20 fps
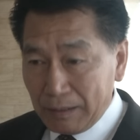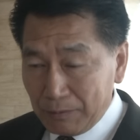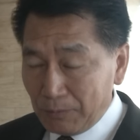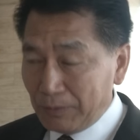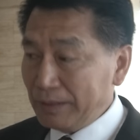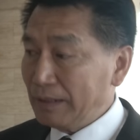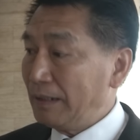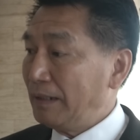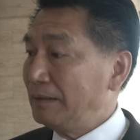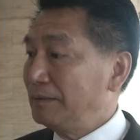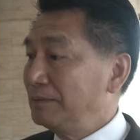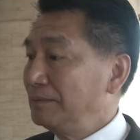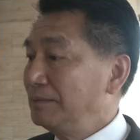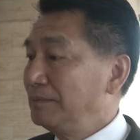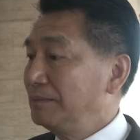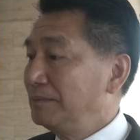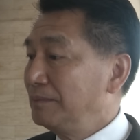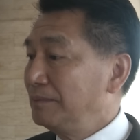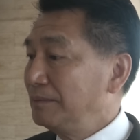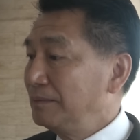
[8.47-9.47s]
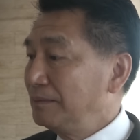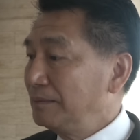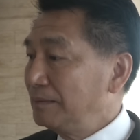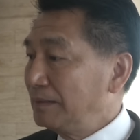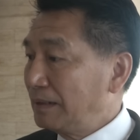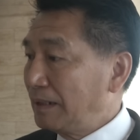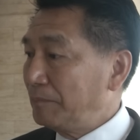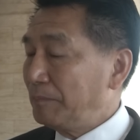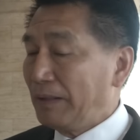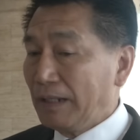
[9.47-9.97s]
500 คัน
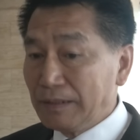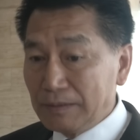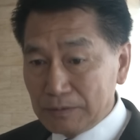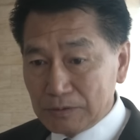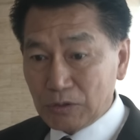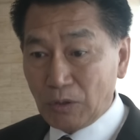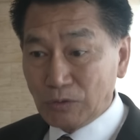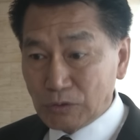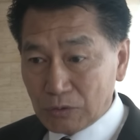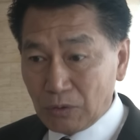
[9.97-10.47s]
นะครับ ให้ส